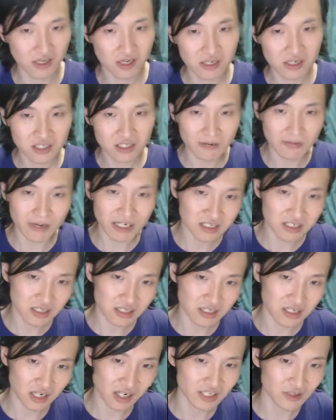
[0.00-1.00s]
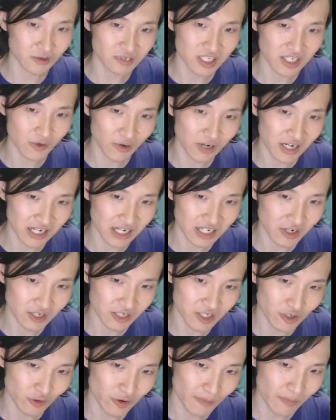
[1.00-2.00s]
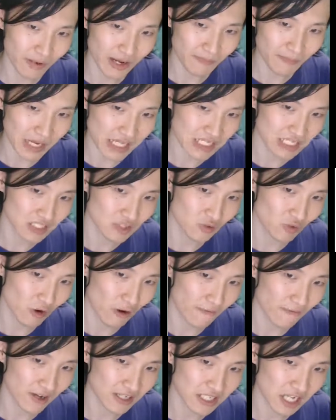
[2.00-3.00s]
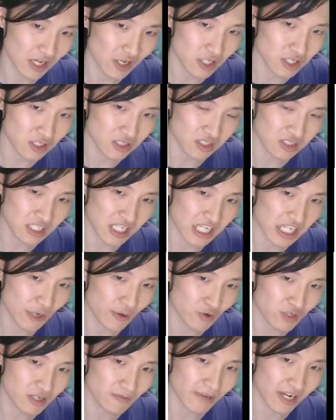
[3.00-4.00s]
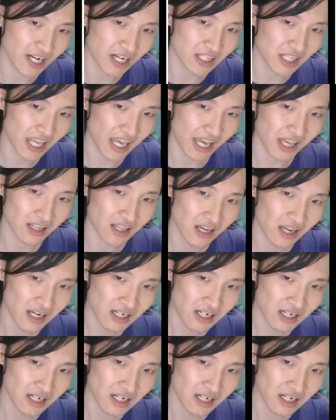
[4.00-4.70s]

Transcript: 特别是很多情况下人就会把把自我放在接近于这么一个点，